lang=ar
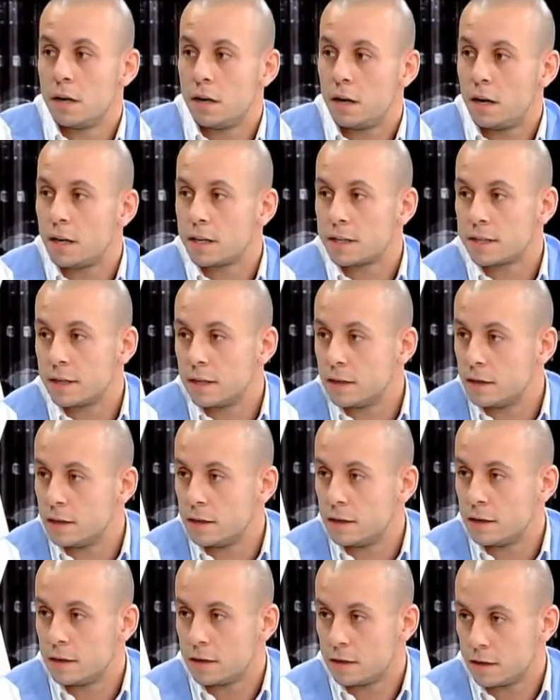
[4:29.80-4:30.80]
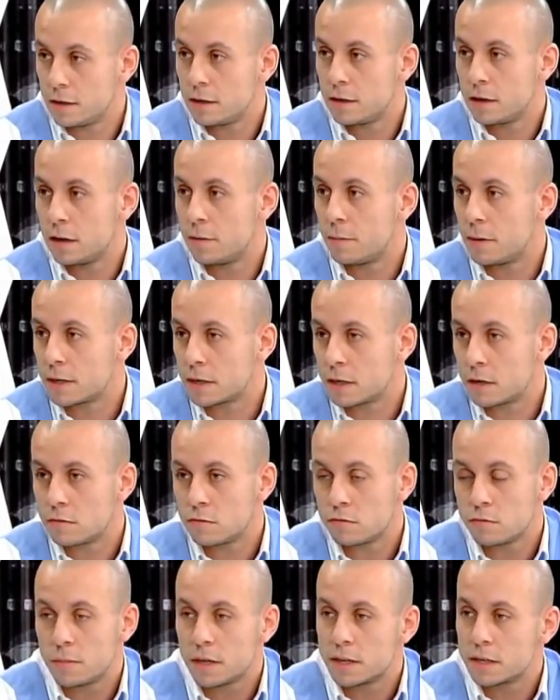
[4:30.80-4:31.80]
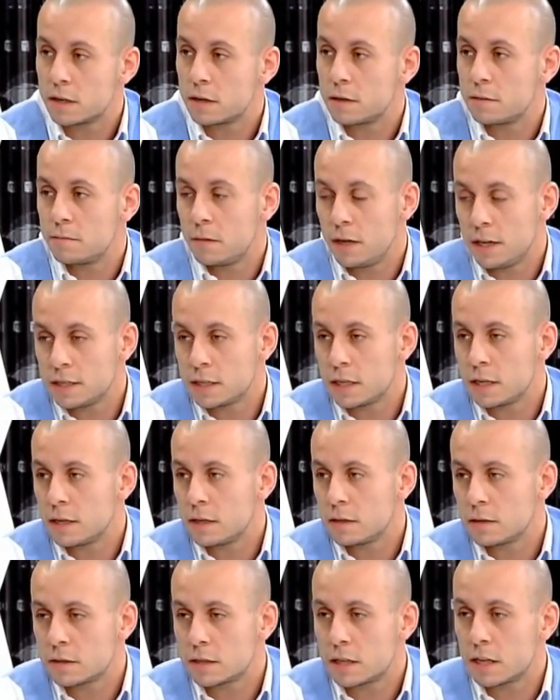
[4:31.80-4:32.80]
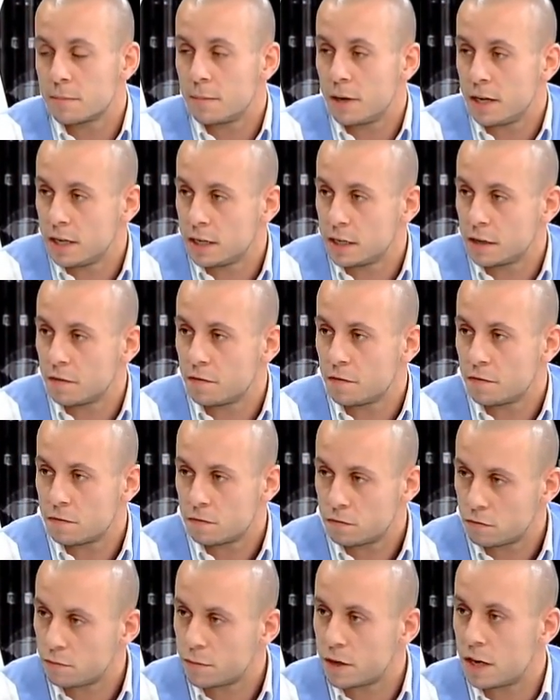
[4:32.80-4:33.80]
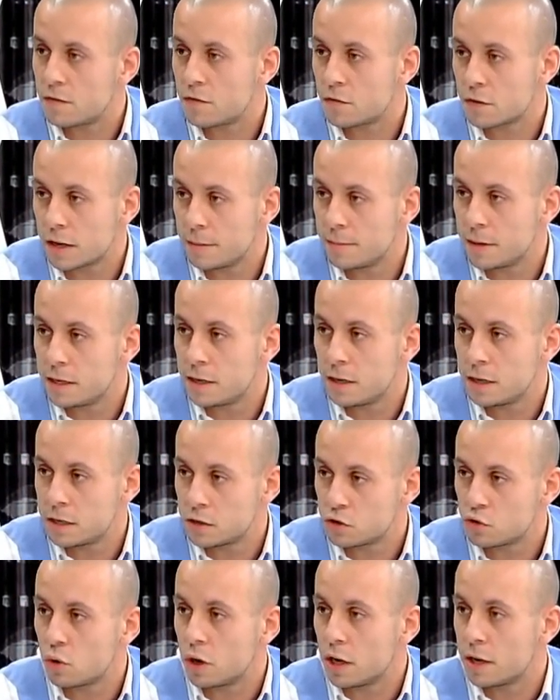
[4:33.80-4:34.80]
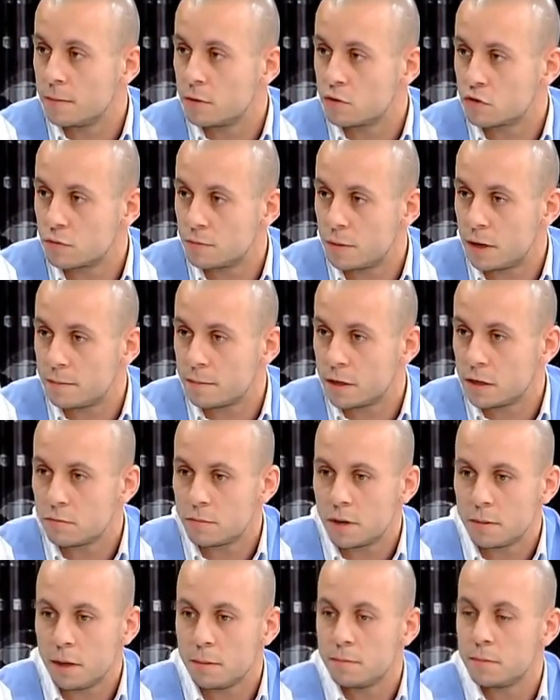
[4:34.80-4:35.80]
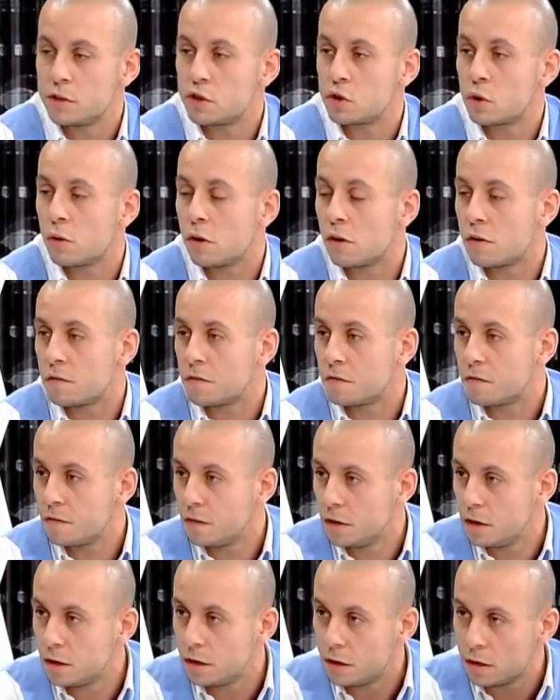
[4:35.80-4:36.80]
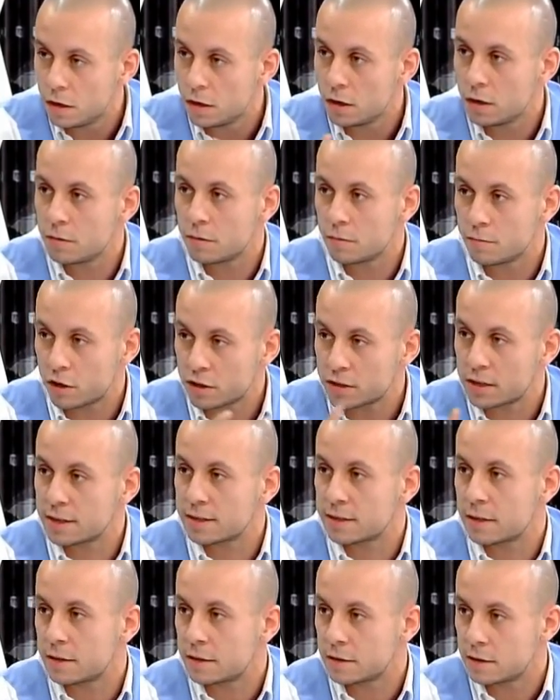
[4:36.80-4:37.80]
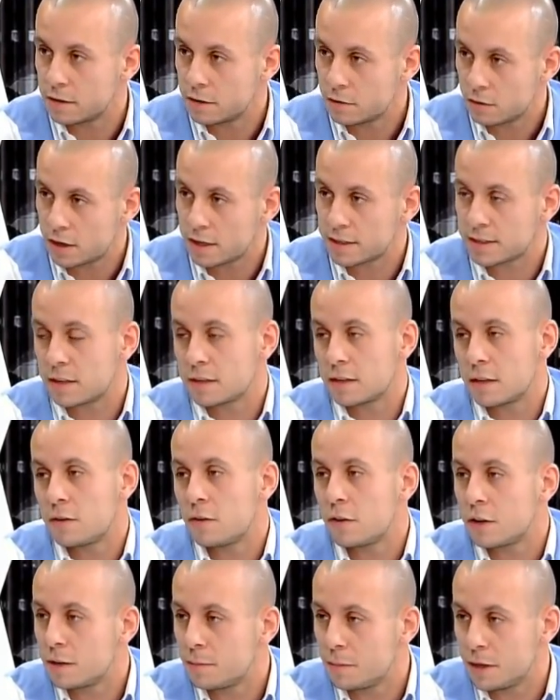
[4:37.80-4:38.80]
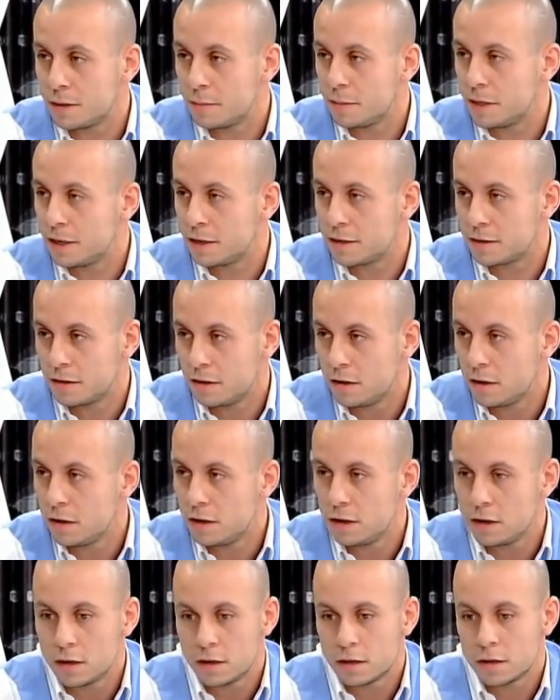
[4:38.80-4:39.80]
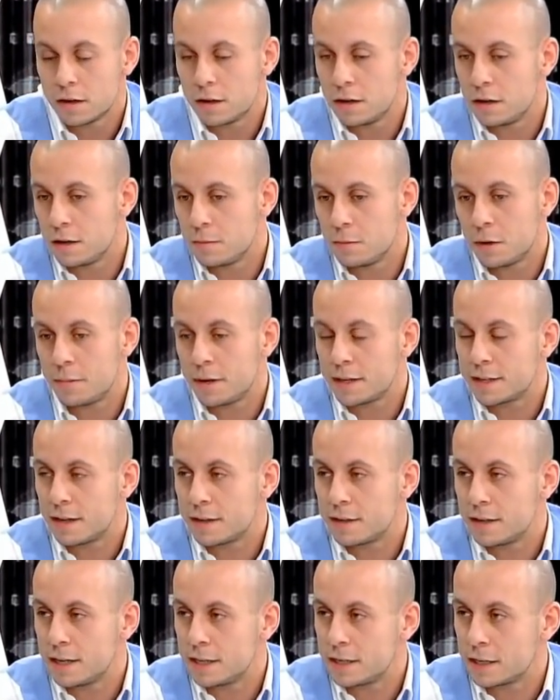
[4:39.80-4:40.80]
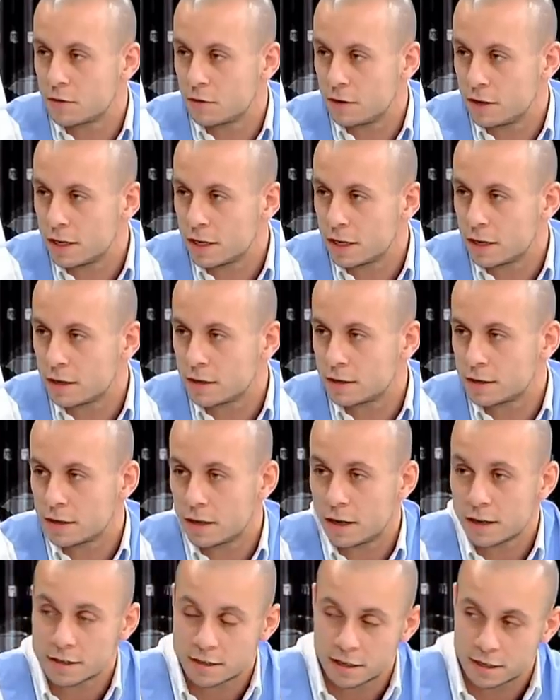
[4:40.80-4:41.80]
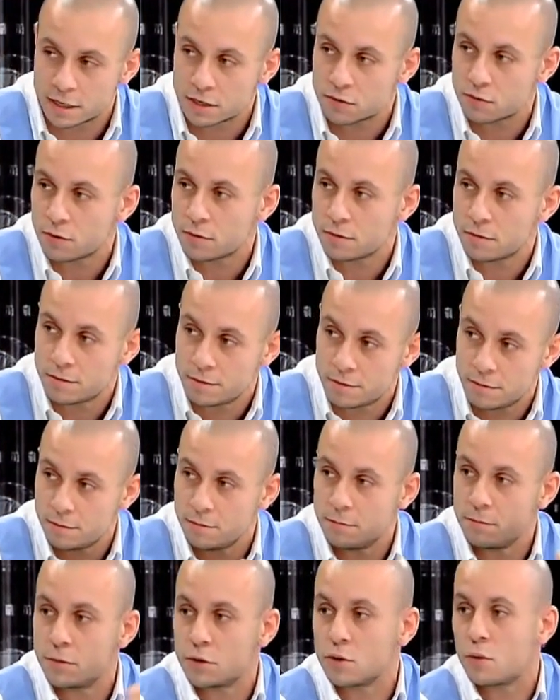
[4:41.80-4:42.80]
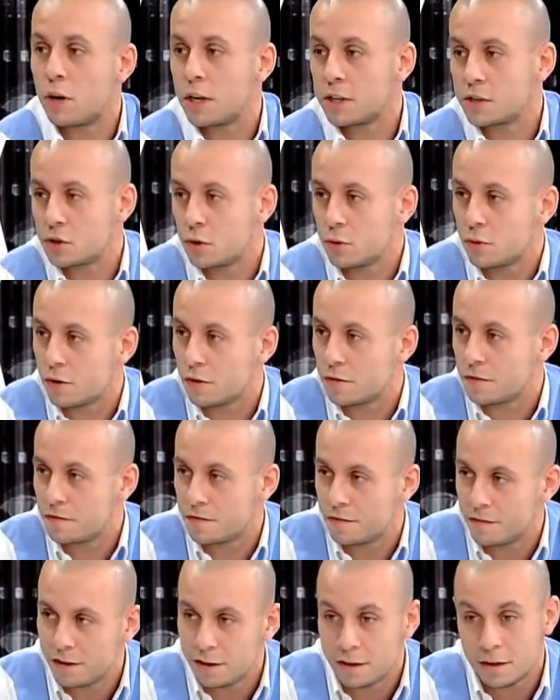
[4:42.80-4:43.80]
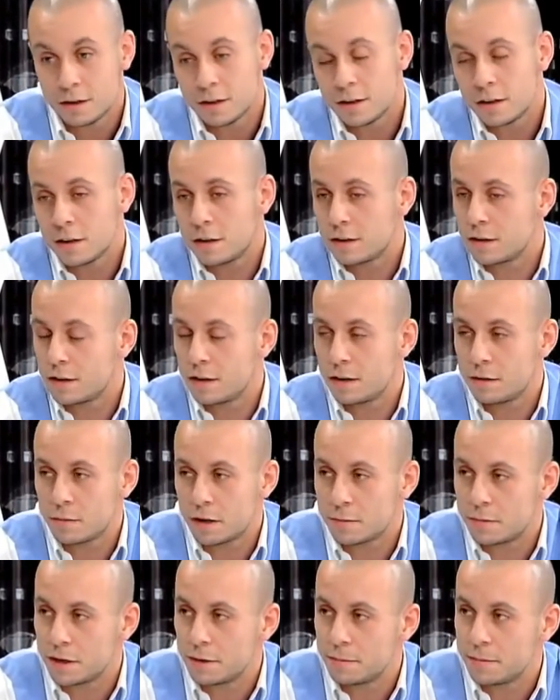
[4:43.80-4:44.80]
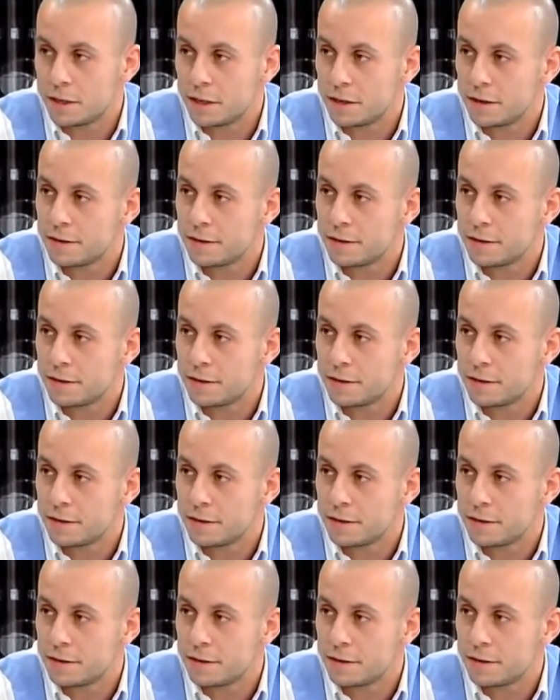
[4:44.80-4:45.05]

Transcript: اعطي لبرا وبرا عندي كثير معارف وبيعرفوا كمان انا شو عامل شو بعمل وما بحب الشو اوف مختصر خاصة هون بلبنان يلي ببعد عنها هيدي كليا اكثريتهم بيروحوا على الشو اوف انا لا ما بهمني